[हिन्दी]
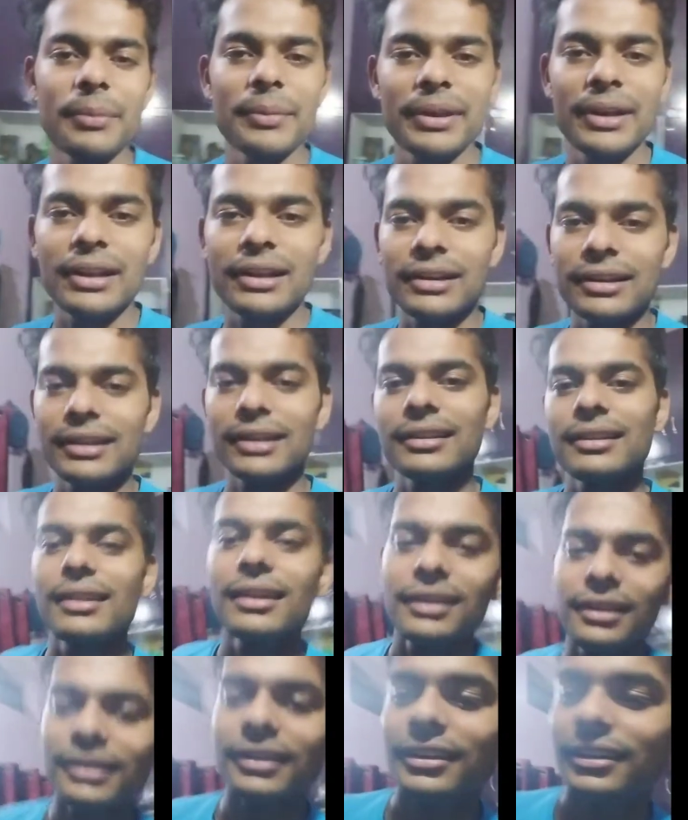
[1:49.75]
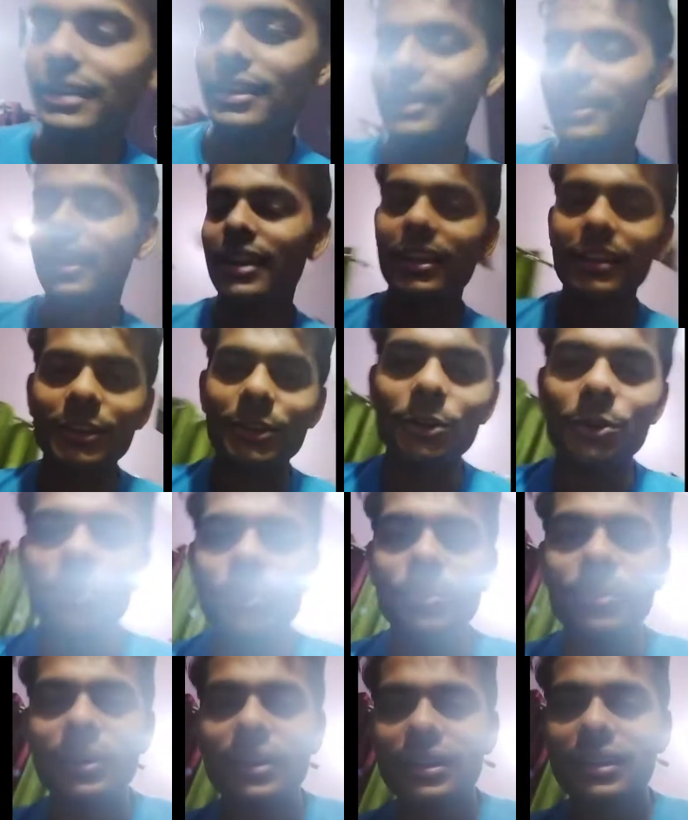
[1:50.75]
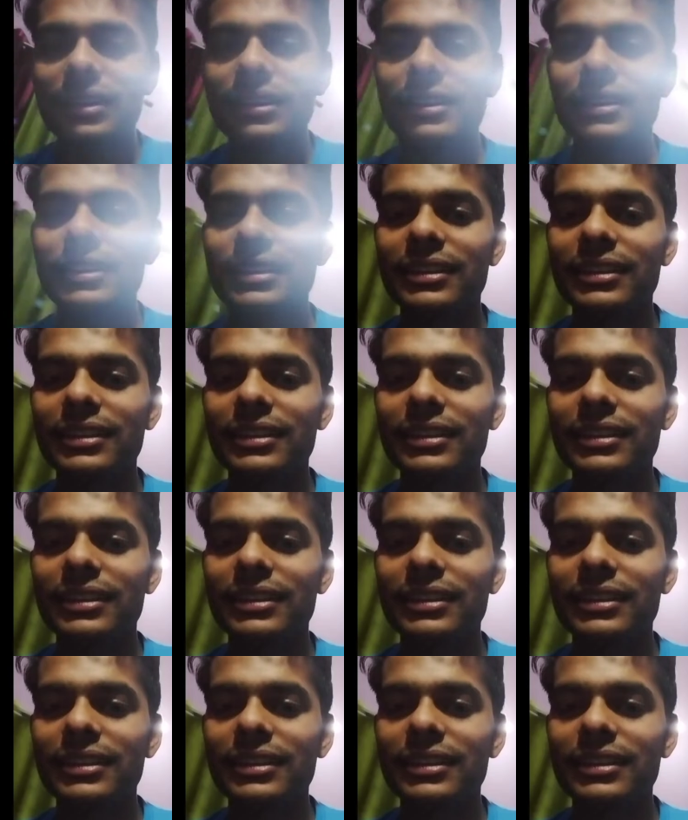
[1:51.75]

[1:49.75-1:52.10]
पे मेरा रखा था क्यूब